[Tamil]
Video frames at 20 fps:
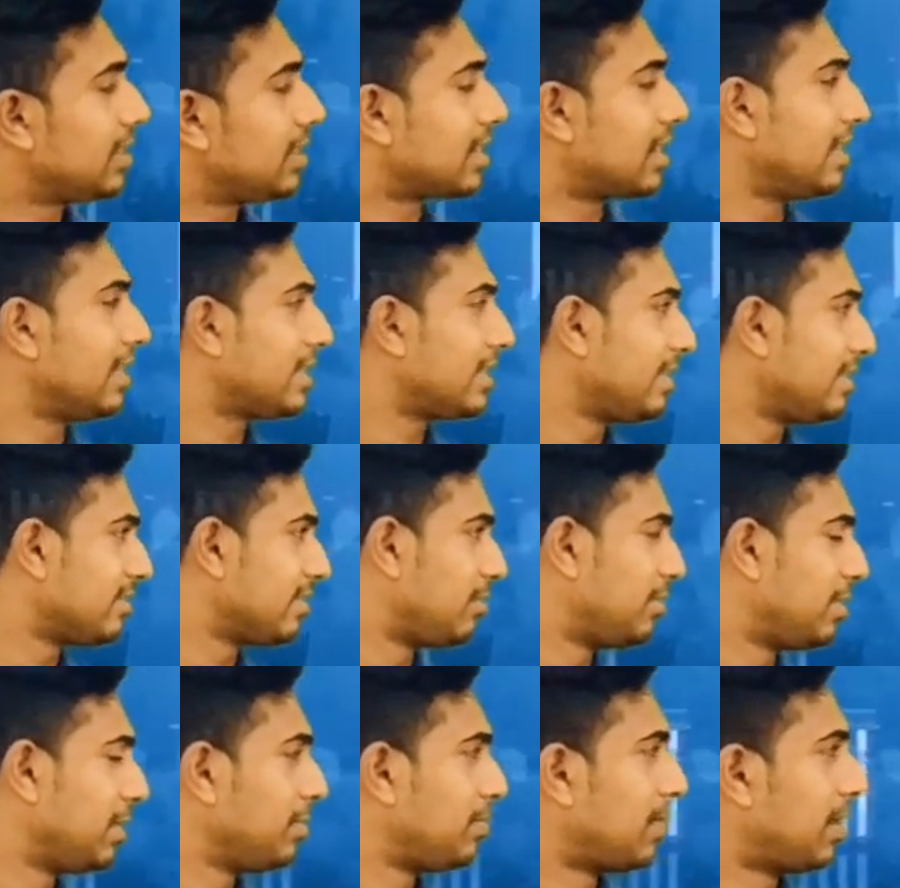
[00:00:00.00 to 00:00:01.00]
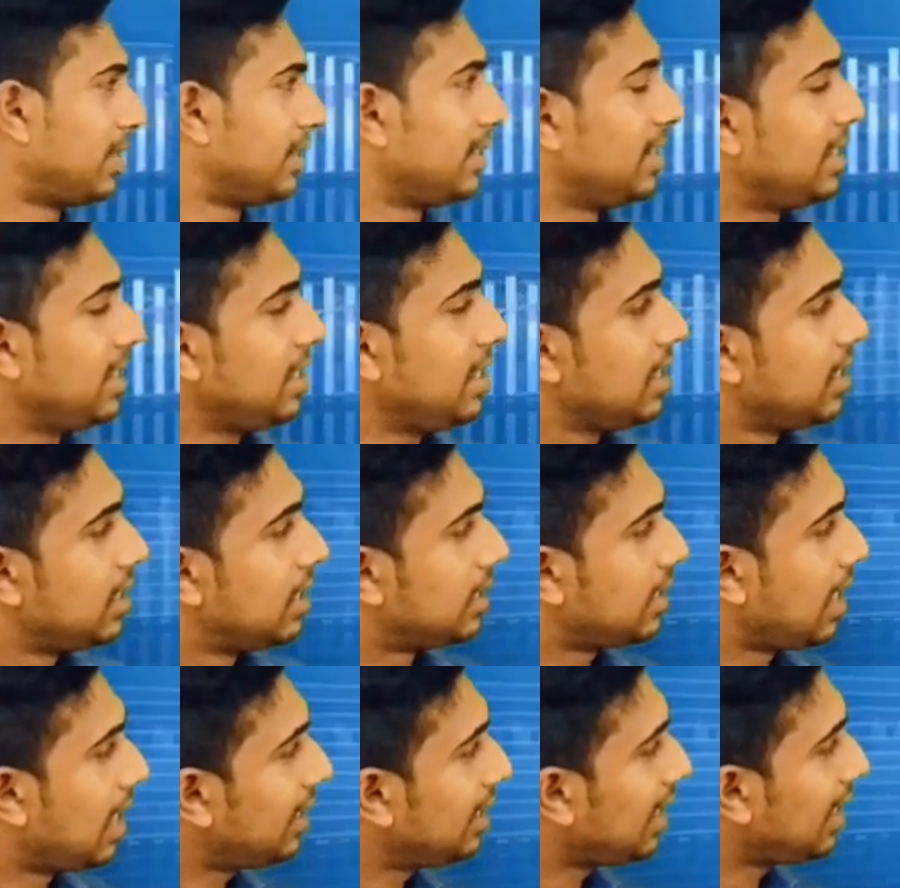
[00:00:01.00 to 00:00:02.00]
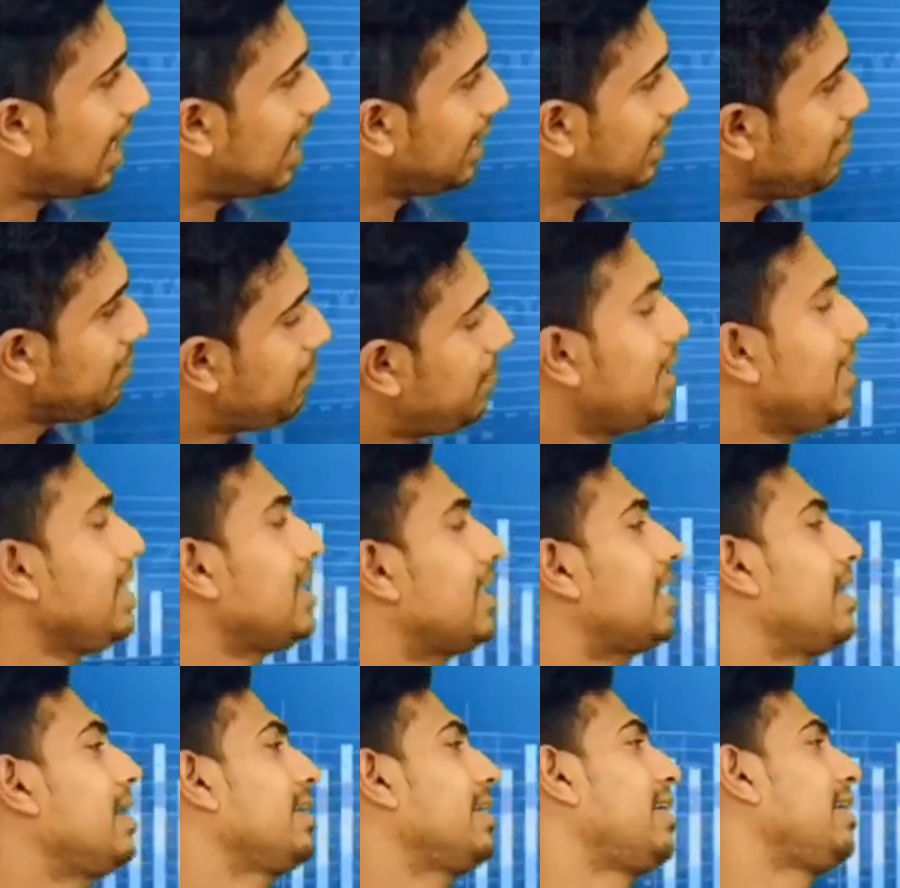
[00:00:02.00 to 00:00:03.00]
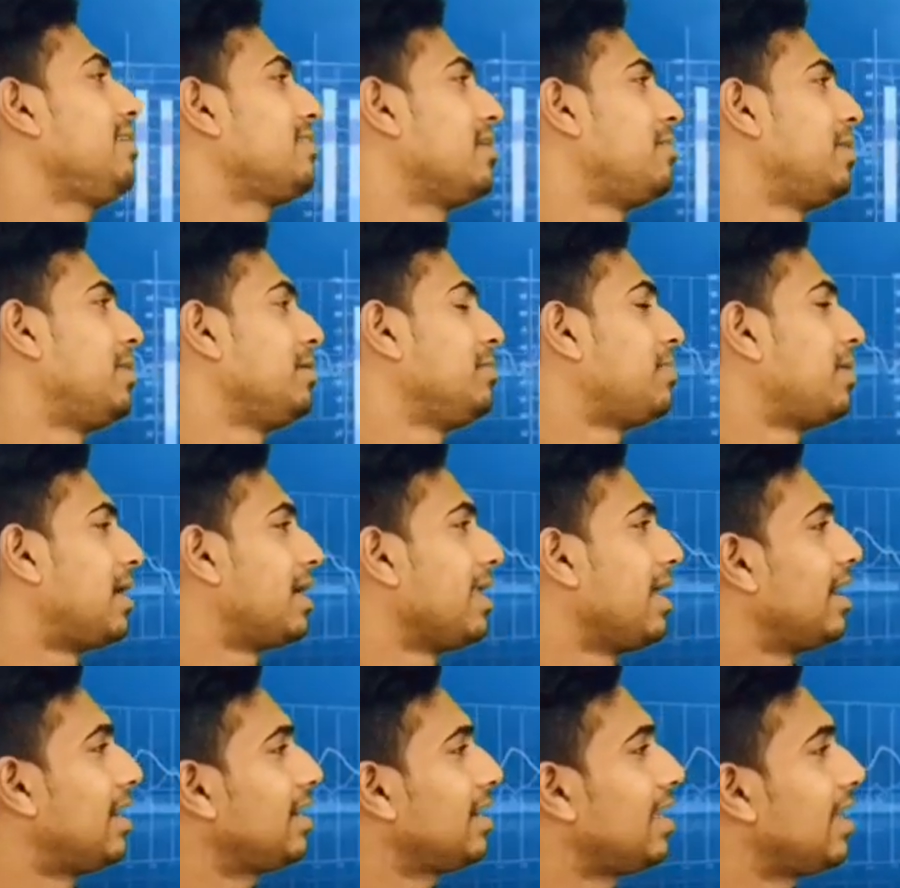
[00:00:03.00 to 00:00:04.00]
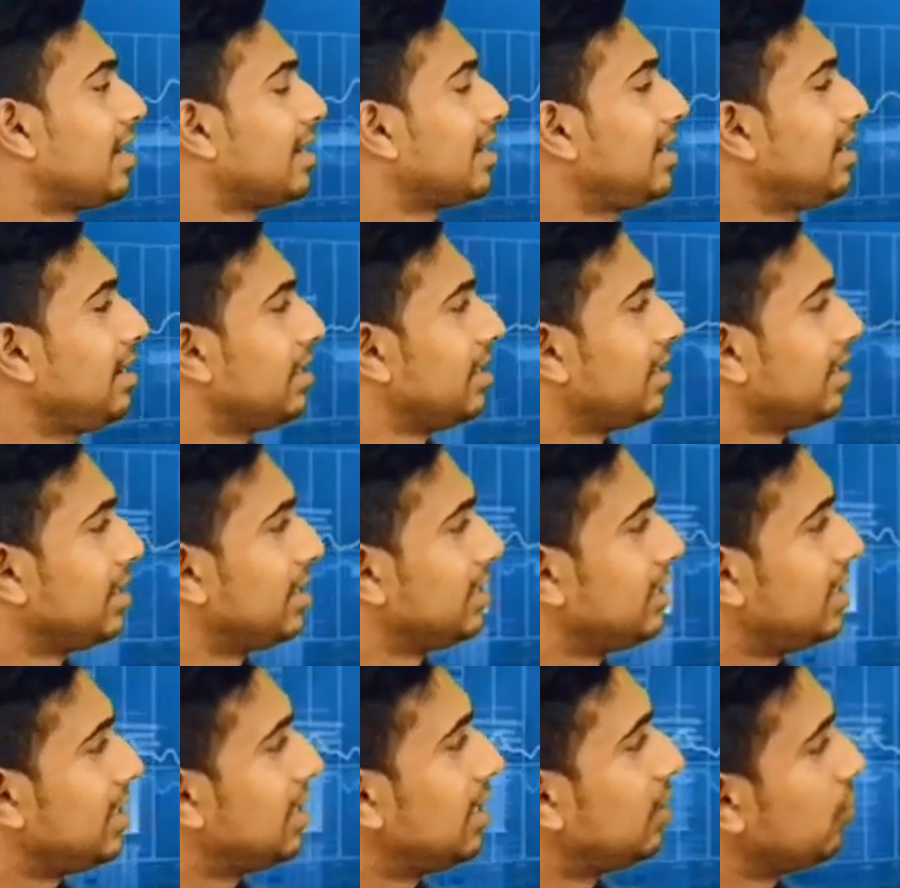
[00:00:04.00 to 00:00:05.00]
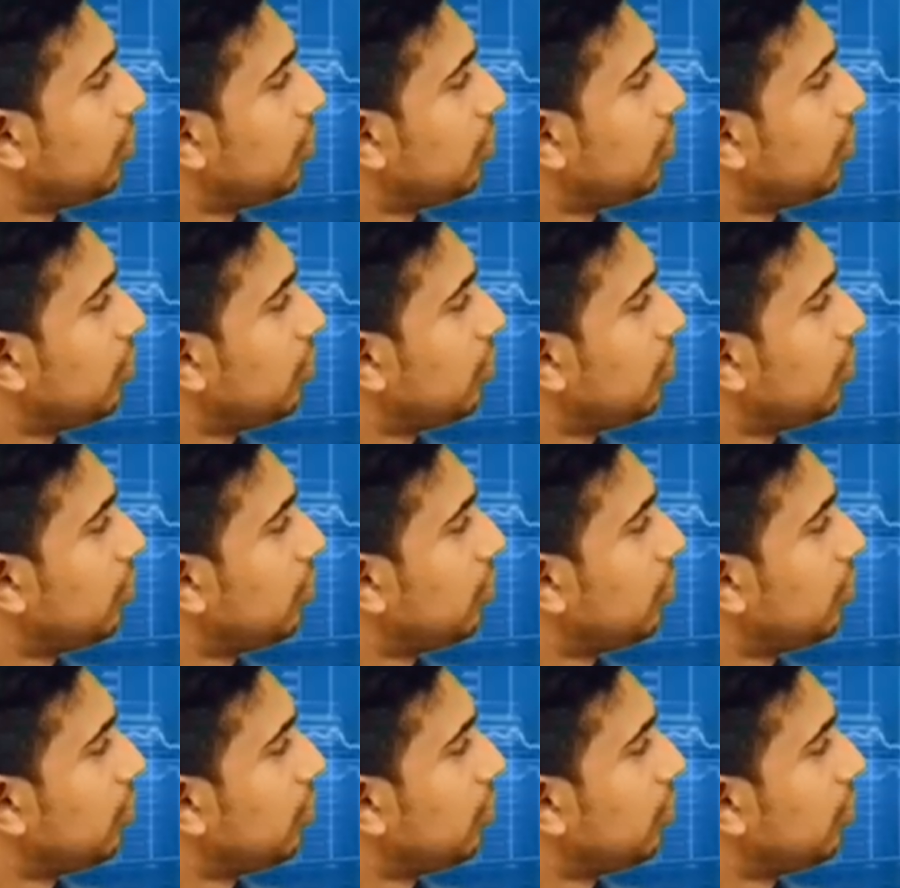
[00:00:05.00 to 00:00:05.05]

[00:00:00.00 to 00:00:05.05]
இந்த கணக்கீட்டு சமன்பாட்டிலே நாங்கள் அடிப்படை கணக்கீடு சமன்பாடாக நாங்கள் இந்த